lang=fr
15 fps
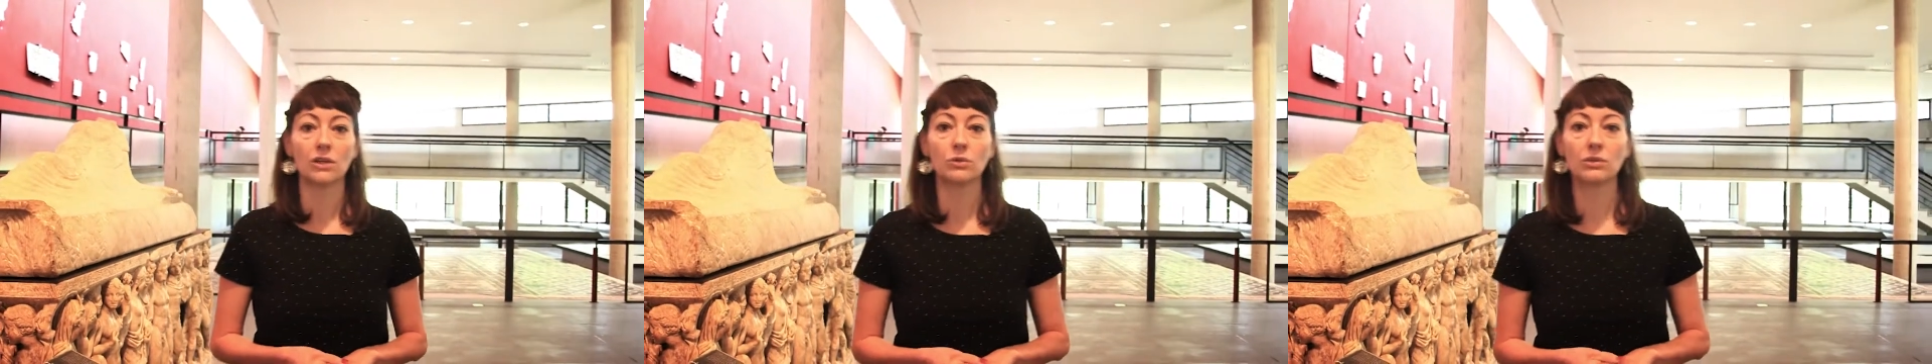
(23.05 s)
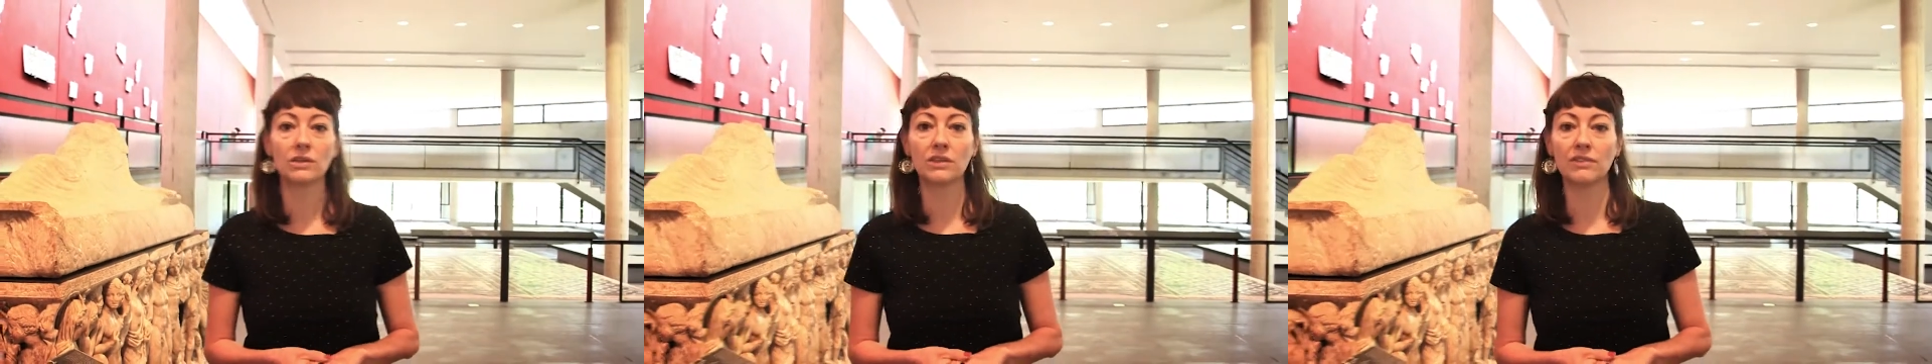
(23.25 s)

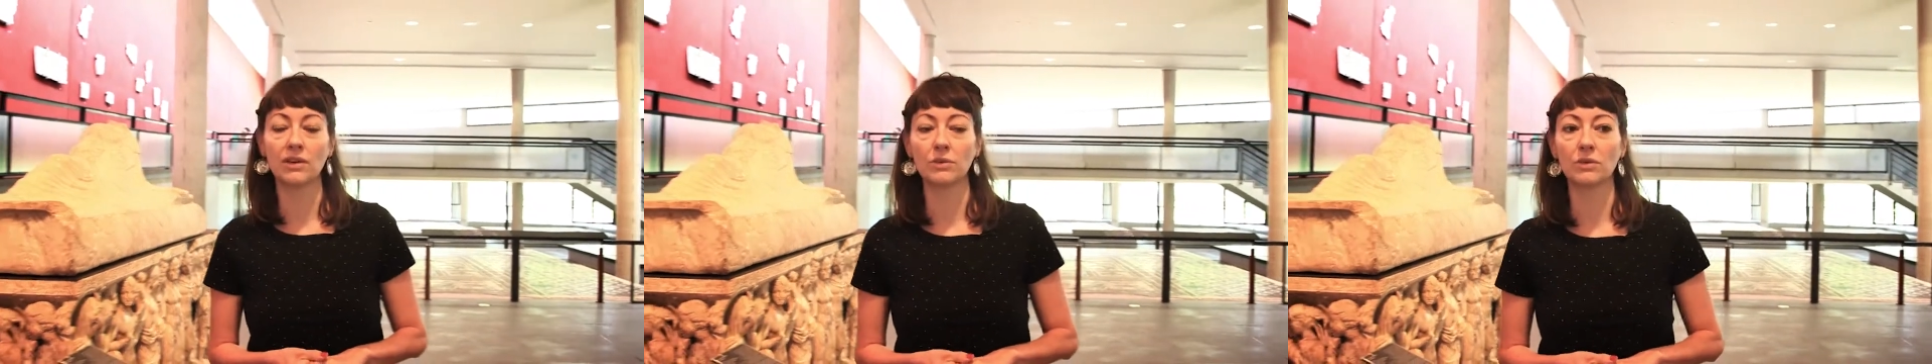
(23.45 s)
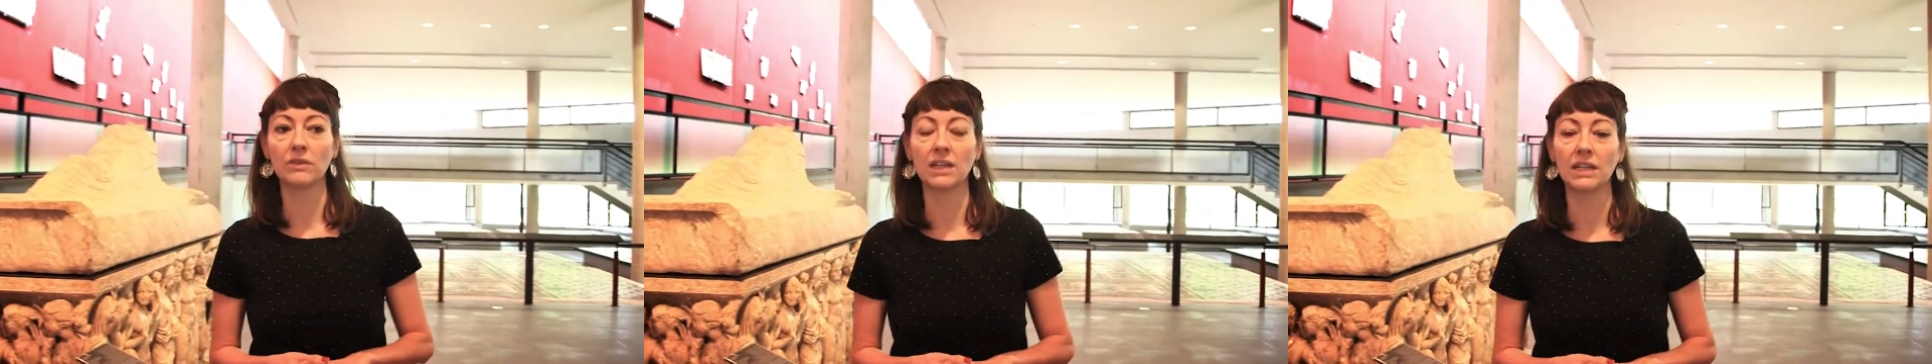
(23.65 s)
tout ce qui
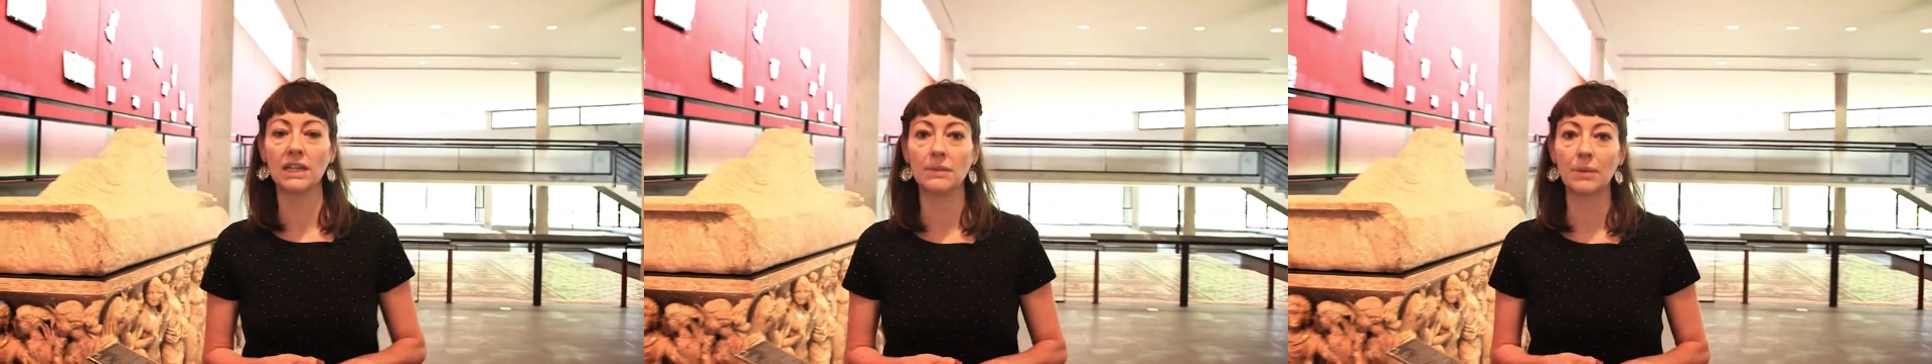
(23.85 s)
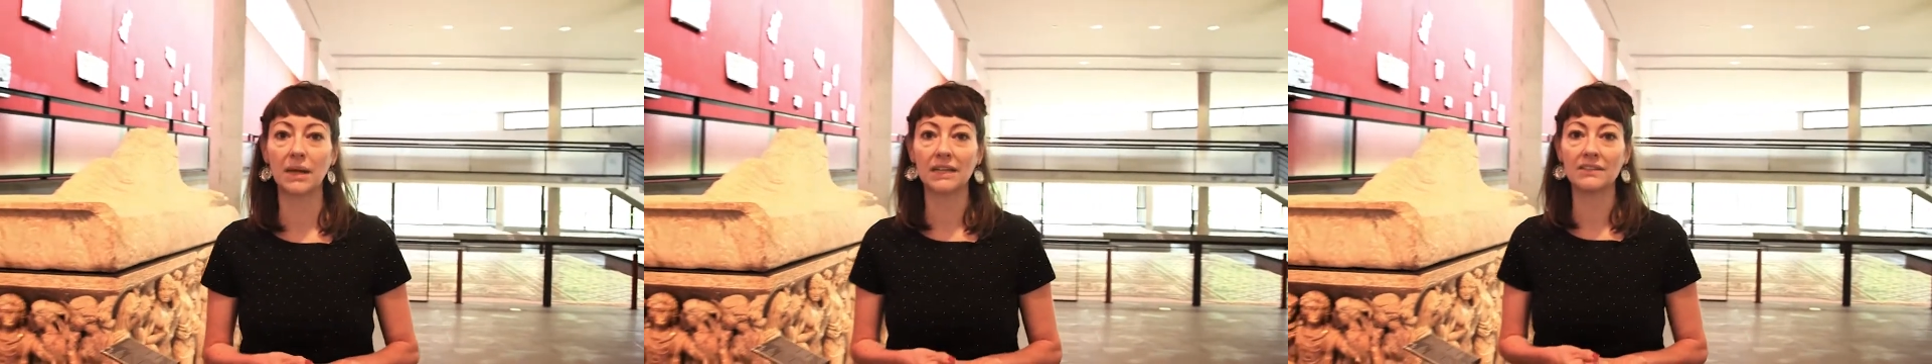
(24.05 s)
va concerner
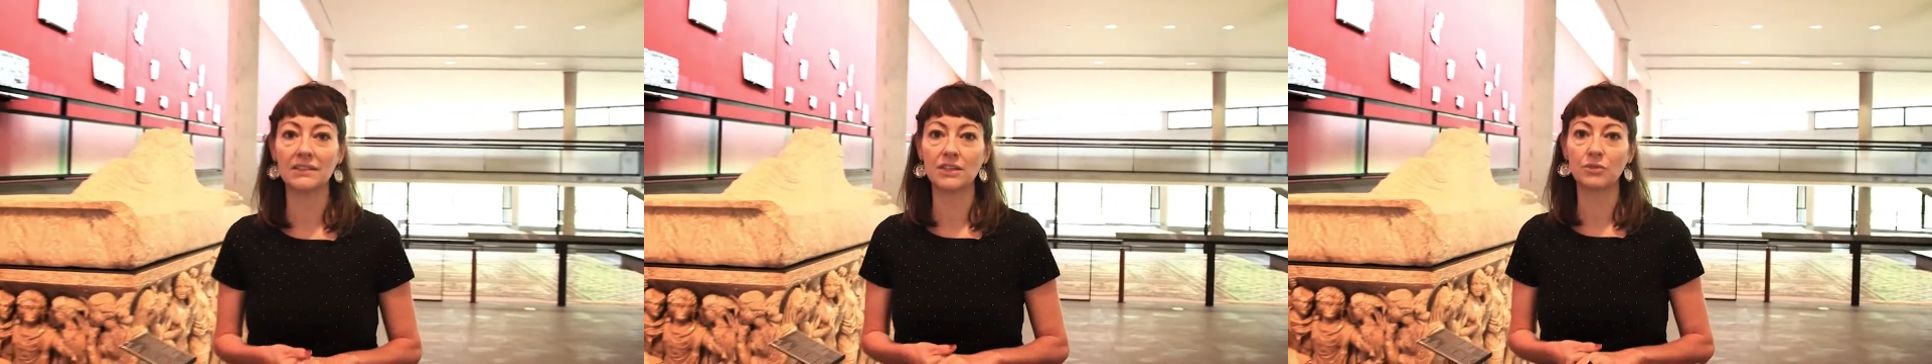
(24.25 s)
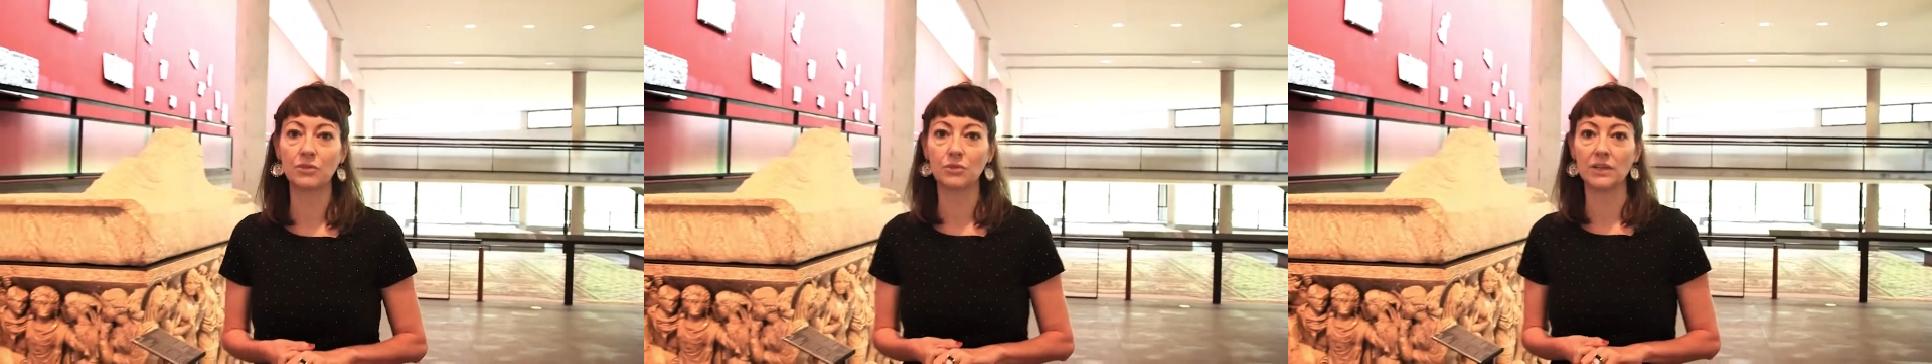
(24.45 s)
les
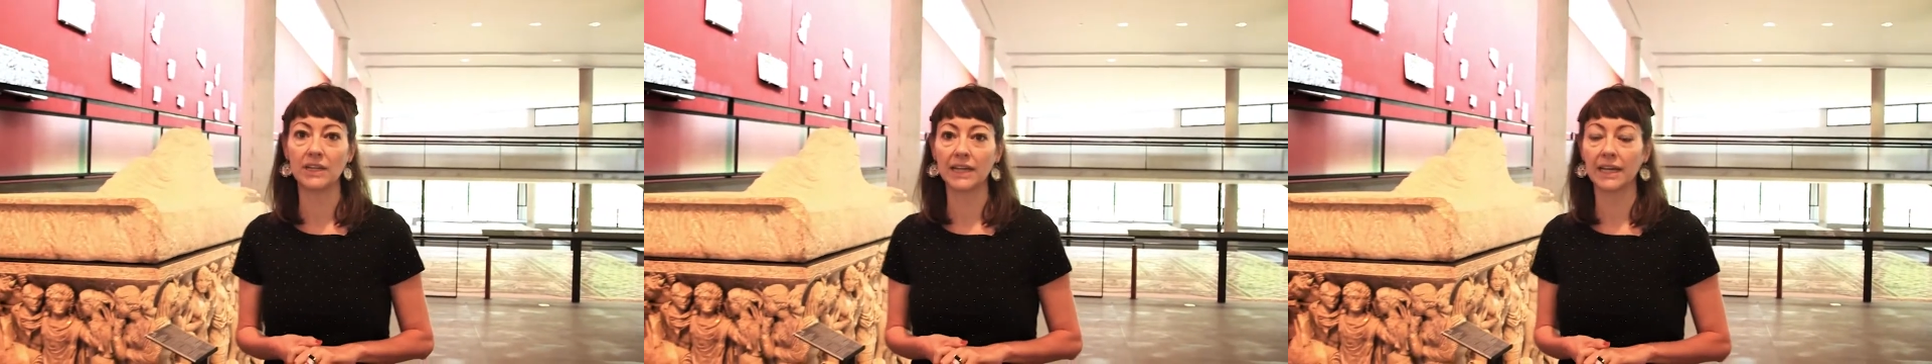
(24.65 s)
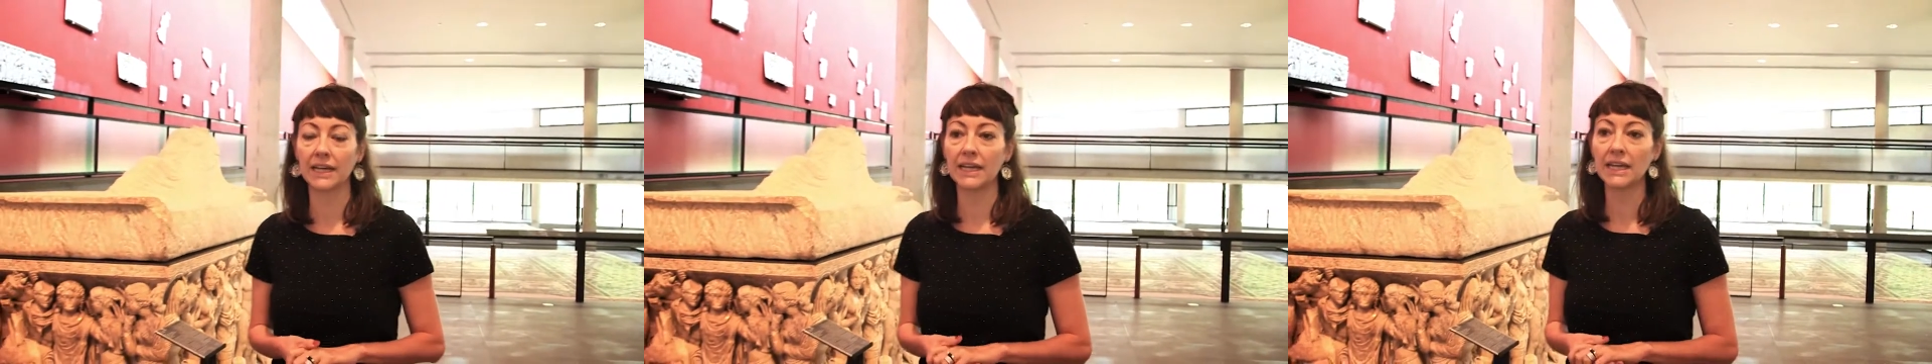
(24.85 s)
pratiques
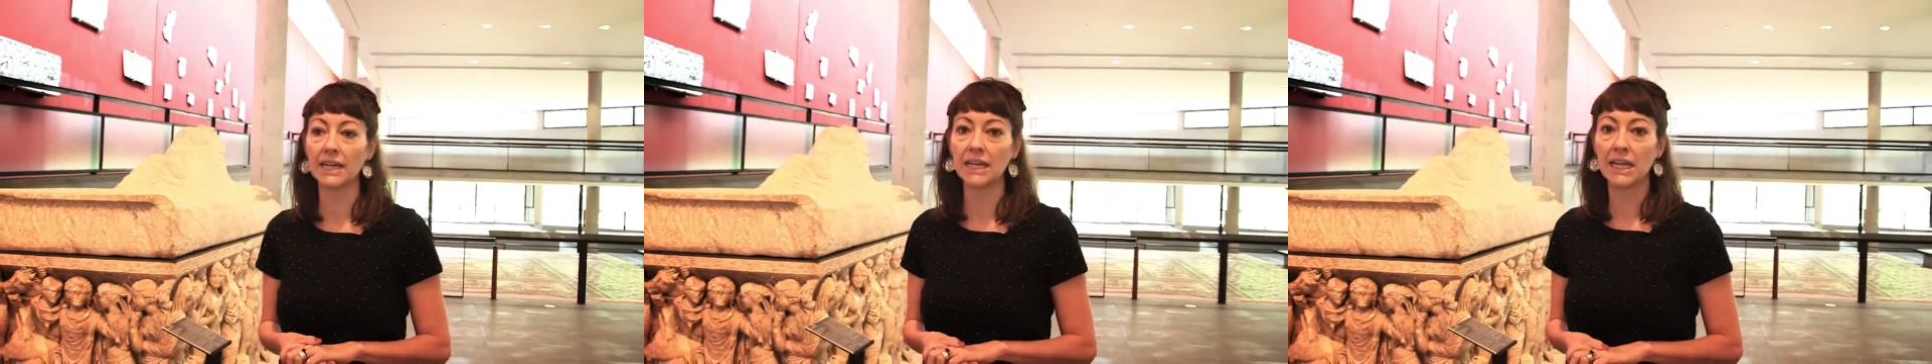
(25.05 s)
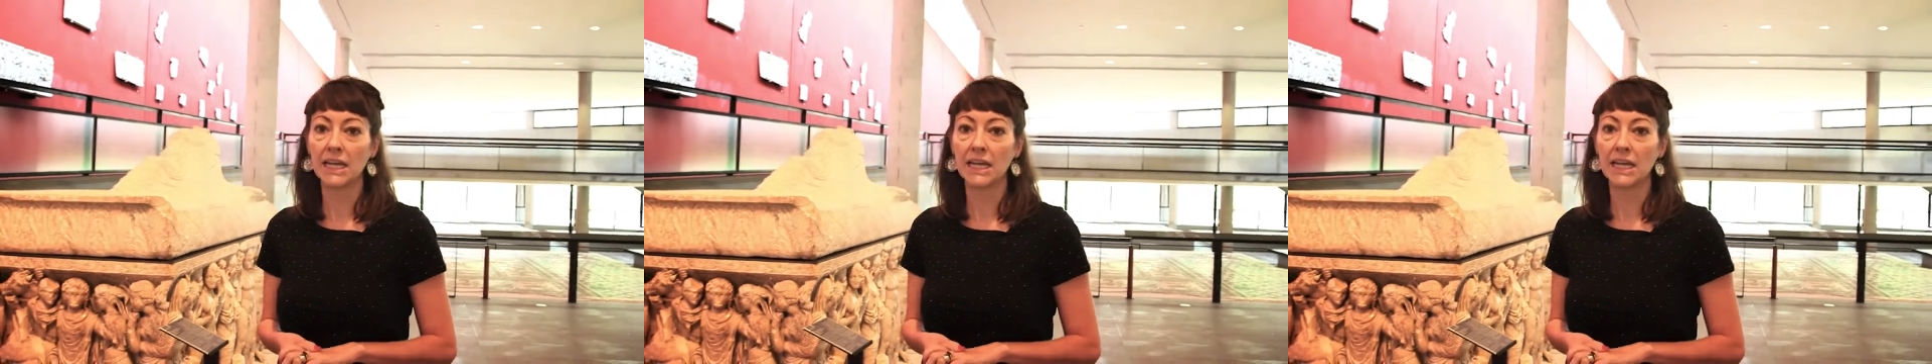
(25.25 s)
funéraires